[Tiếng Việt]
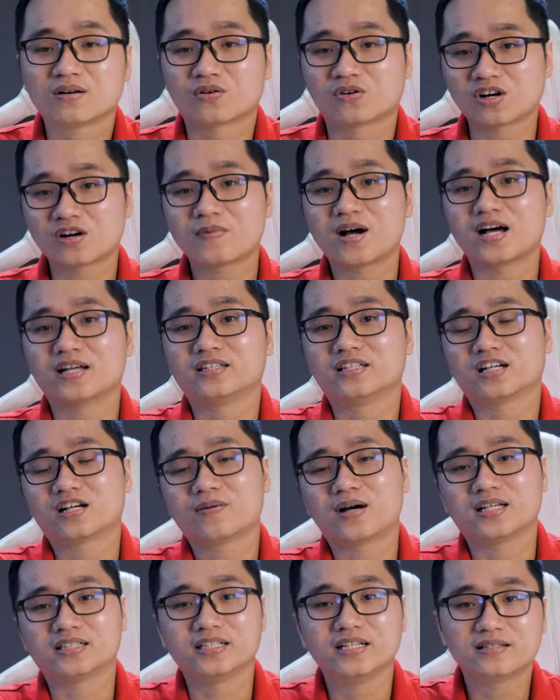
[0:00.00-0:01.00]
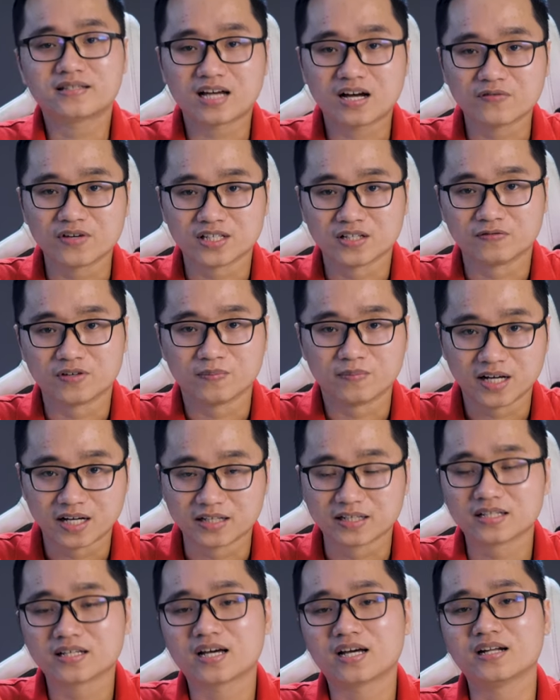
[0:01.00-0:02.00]
Có các bạn thì các bạn nghĩ sao về sản phẩm này?
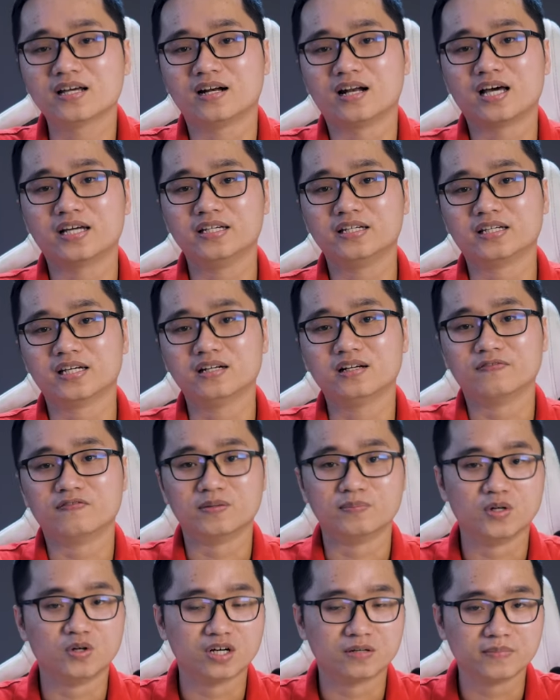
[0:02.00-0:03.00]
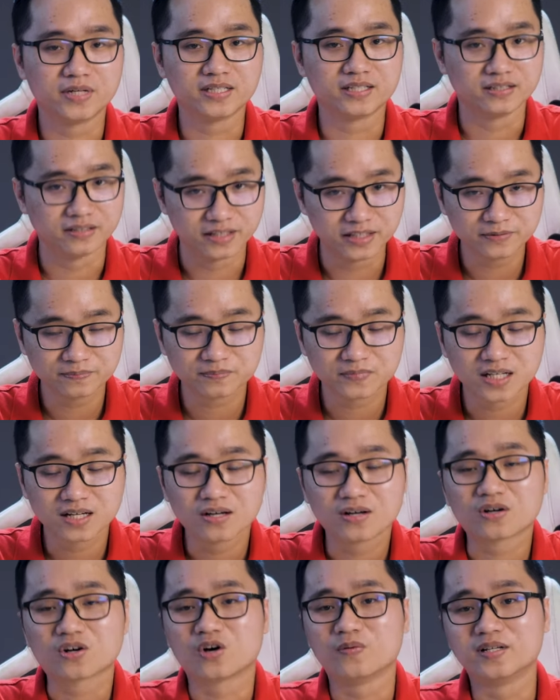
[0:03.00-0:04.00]
Hãy để lại ý kiến ở phần bình luận bên dưới.
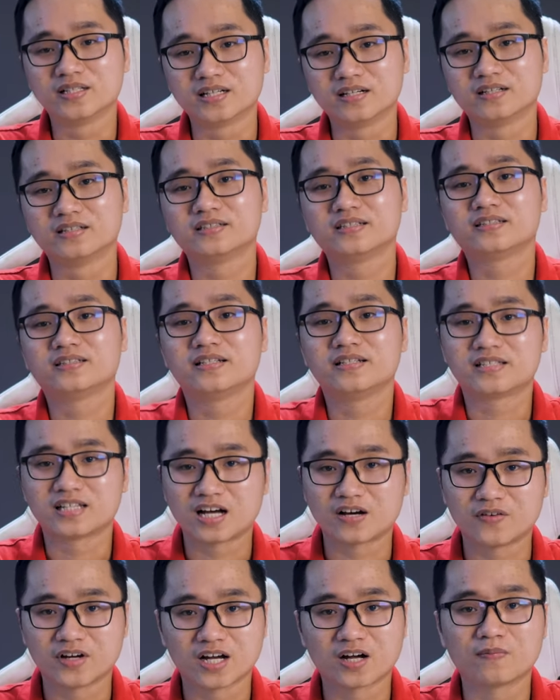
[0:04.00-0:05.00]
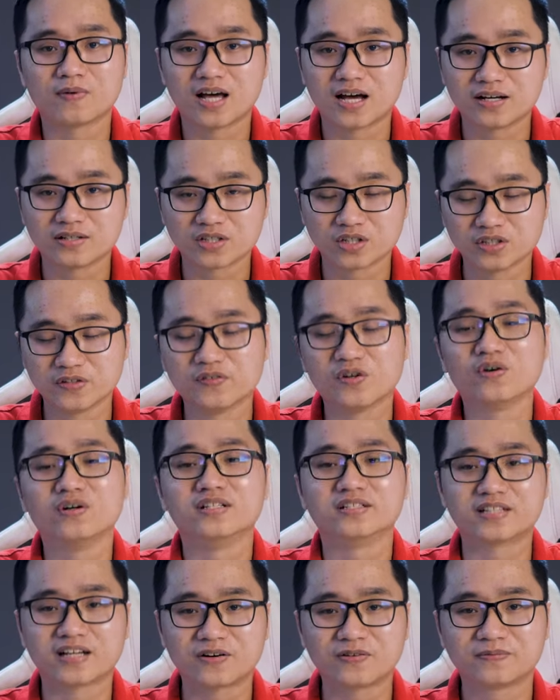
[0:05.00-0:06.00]
Còn bây giờ, xin chào và hẹn gặp lại trong những video
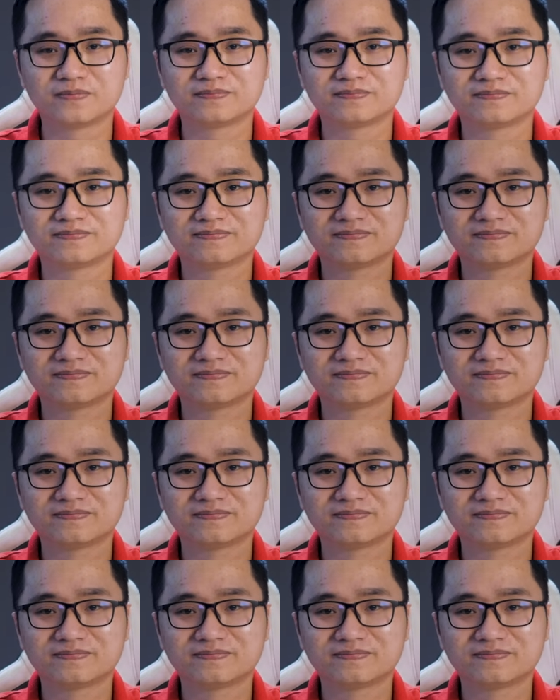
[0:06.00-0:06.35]
lần sau.